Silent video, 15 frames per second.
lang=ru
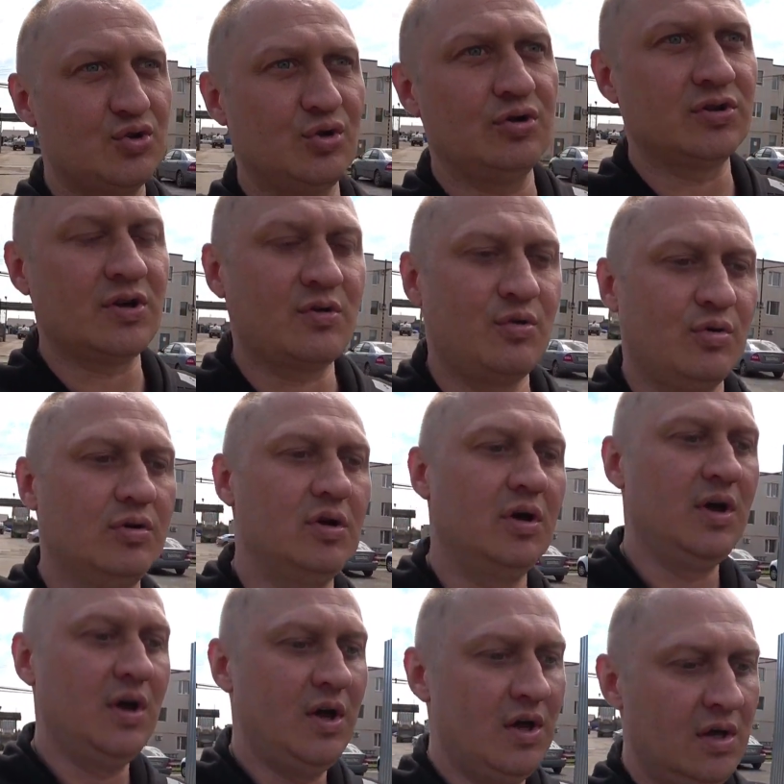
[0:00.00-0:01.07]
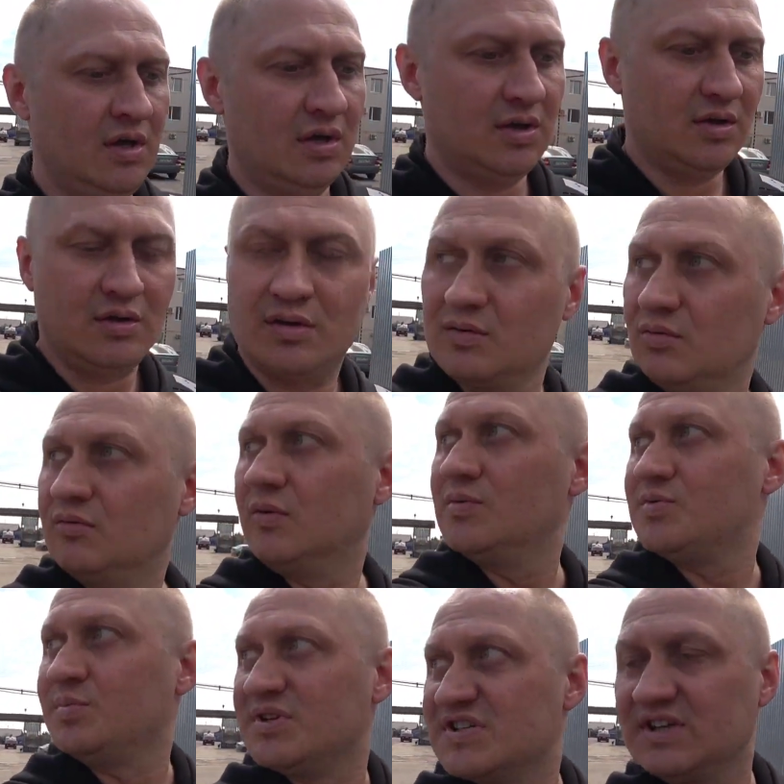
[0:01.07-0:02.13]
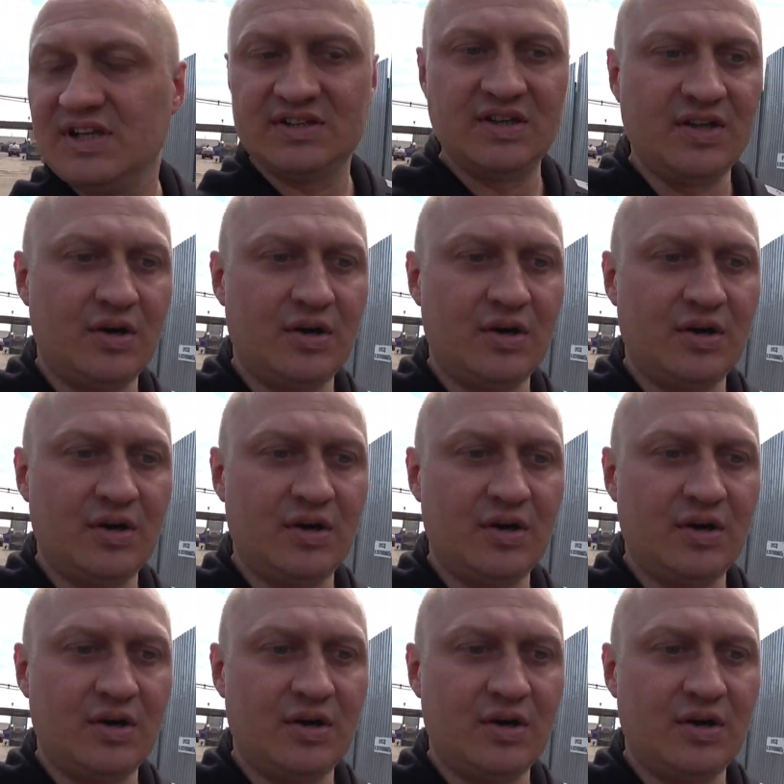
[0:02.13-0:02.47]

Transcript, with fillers: что это такое. Тут, в общем-то, склады